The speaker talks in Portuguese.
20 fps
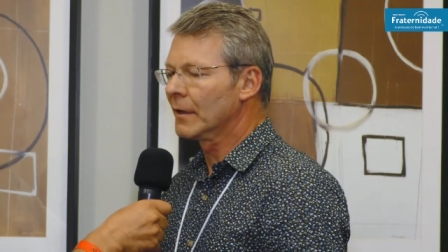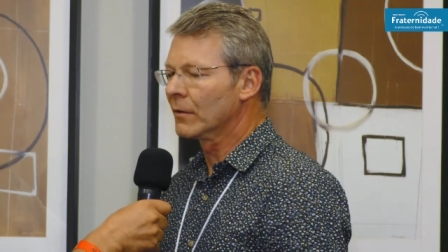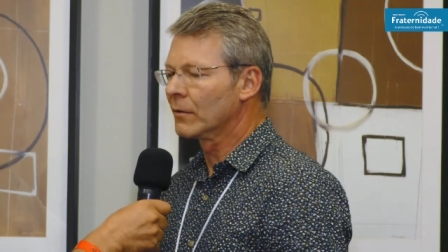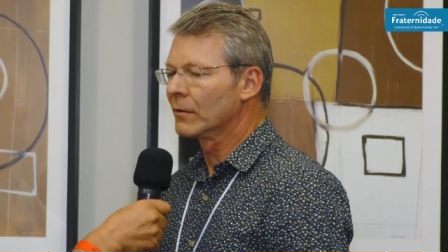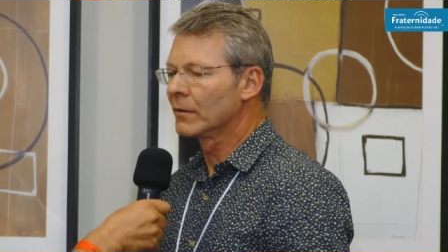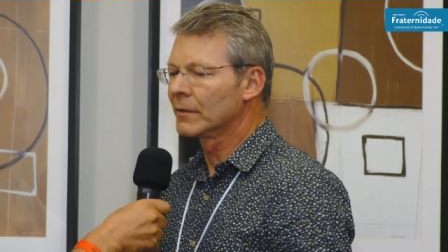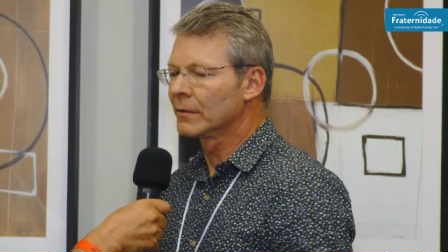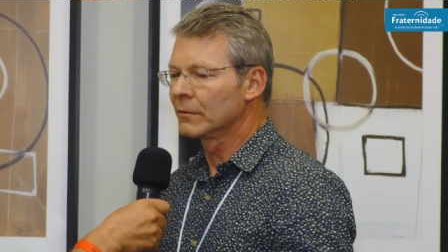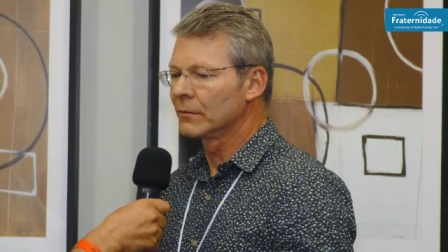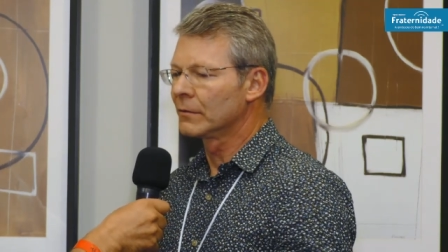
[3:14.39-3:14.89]

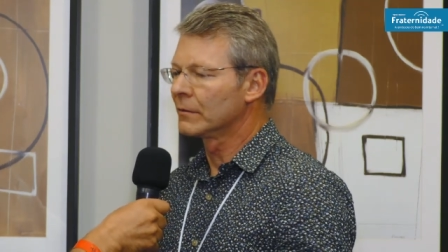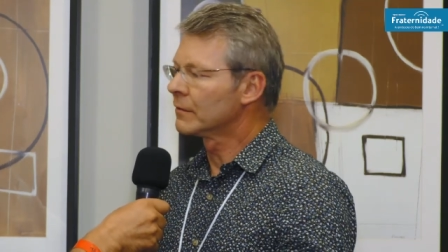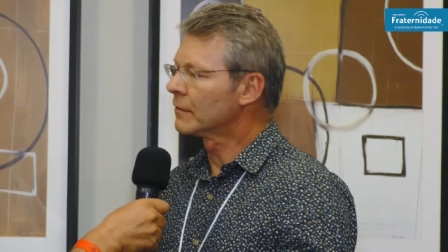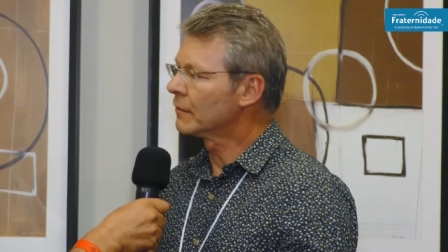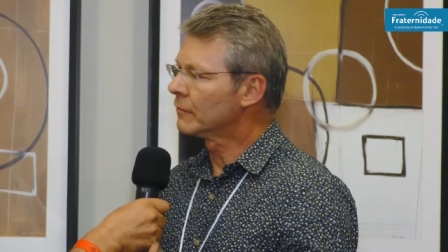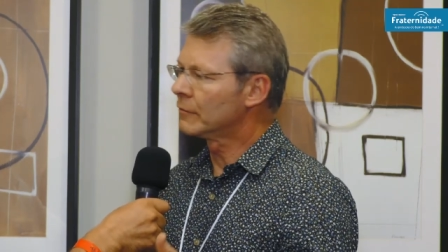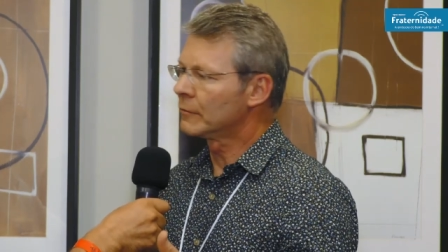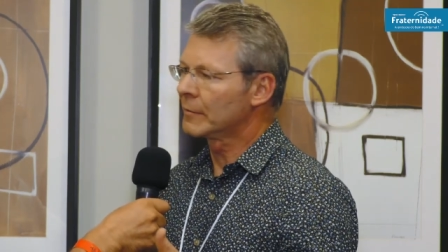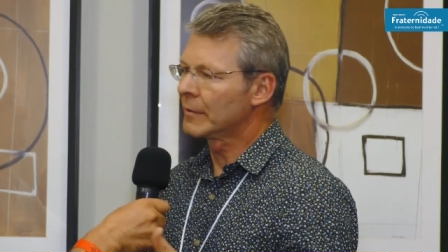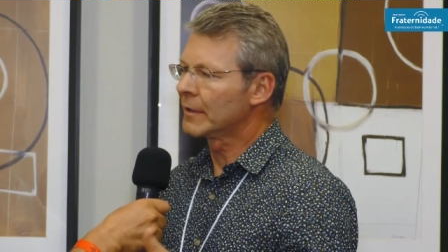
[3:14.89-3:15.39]
agora
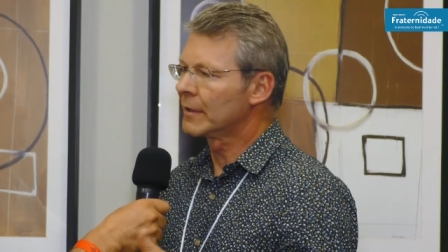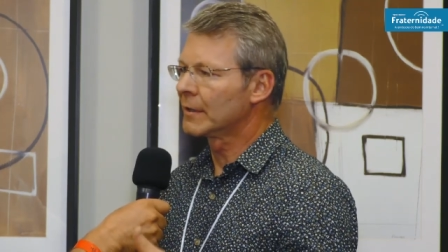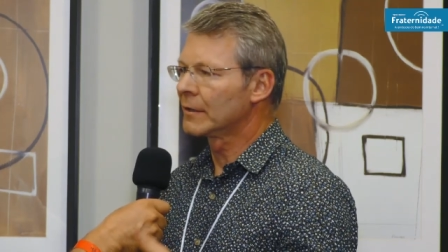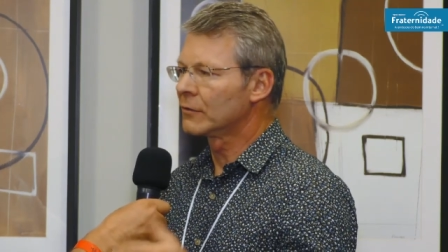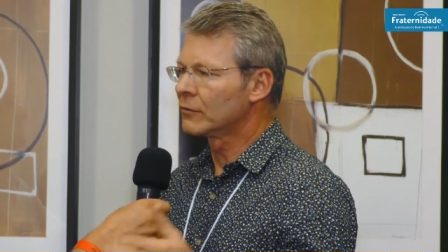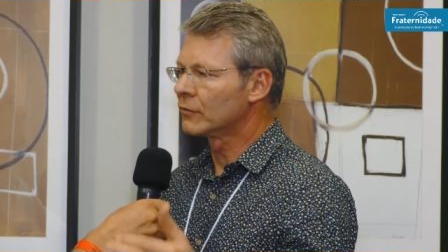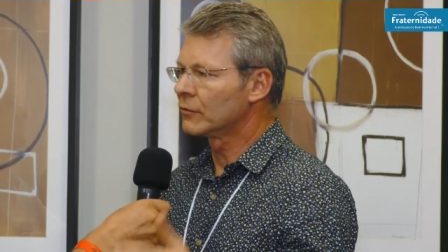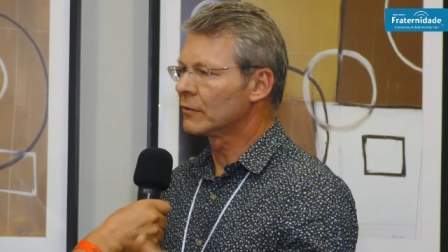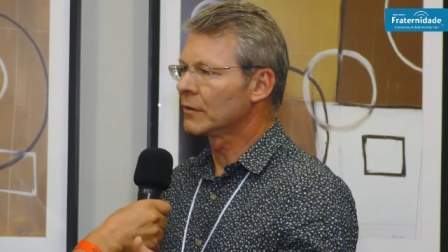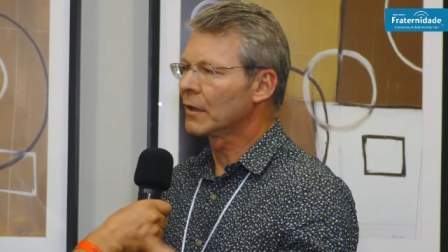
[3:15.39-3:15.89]
inclusive de maneira
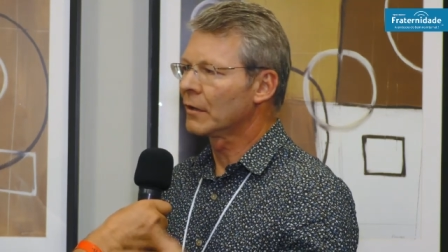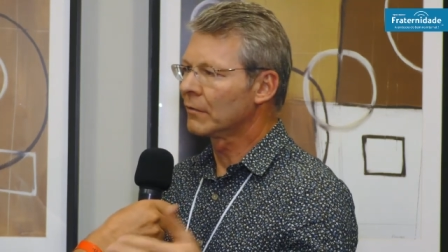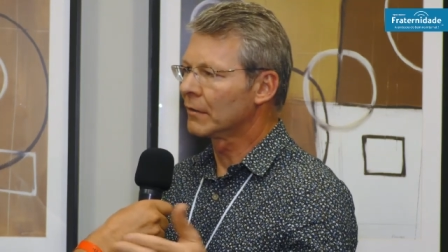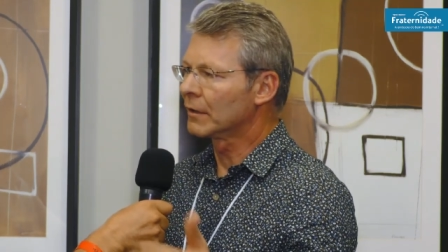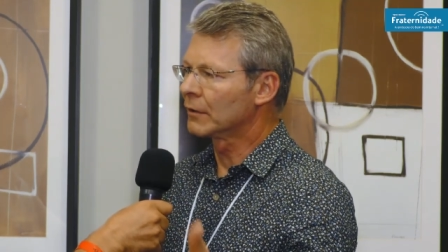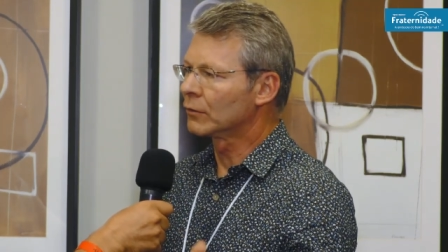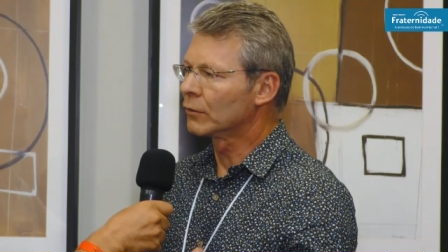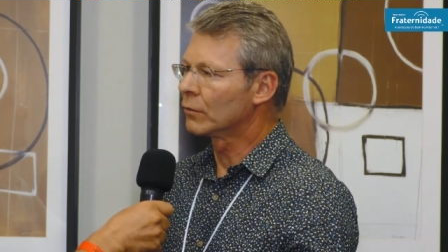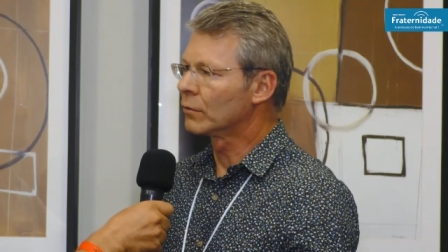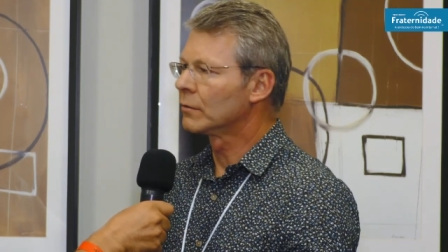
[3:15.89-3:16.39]
digital,
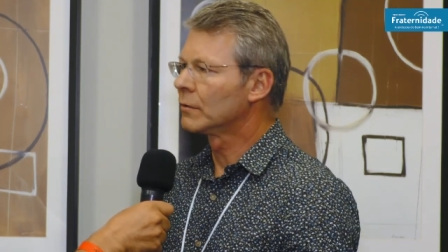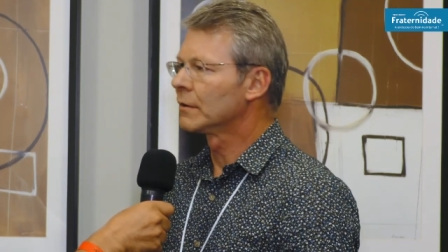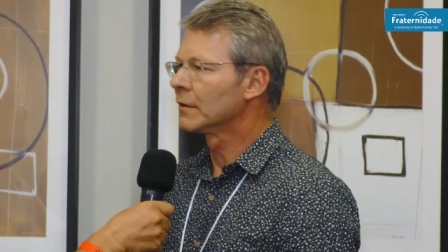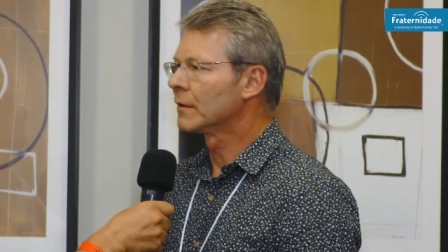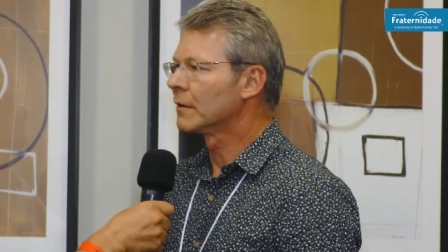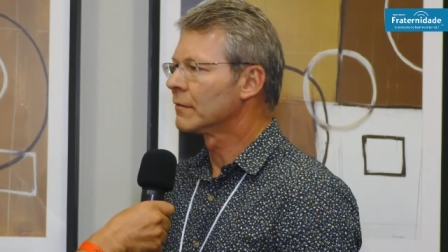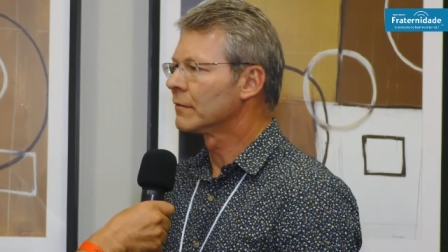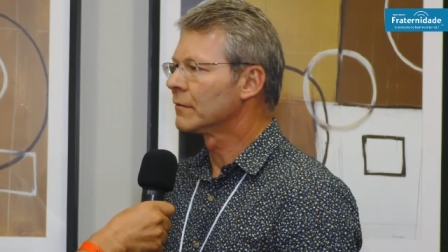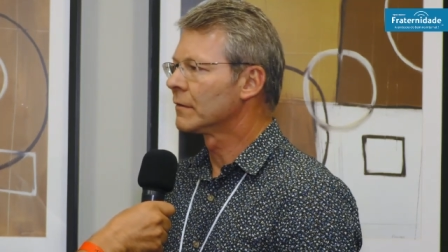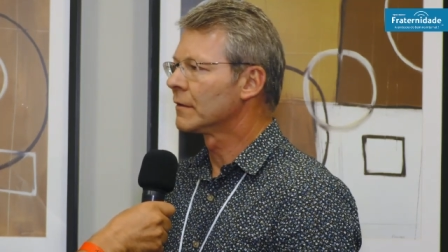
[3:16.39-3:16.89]

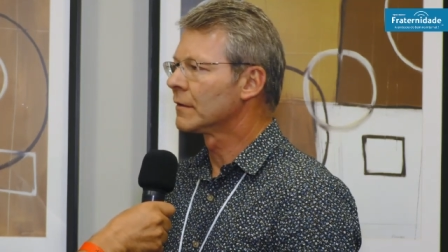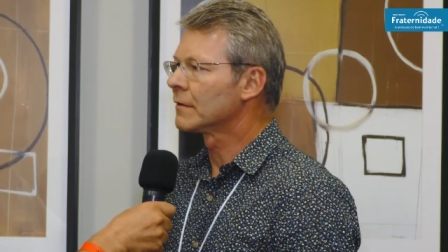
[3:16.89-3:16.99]
eletrônica, enfim,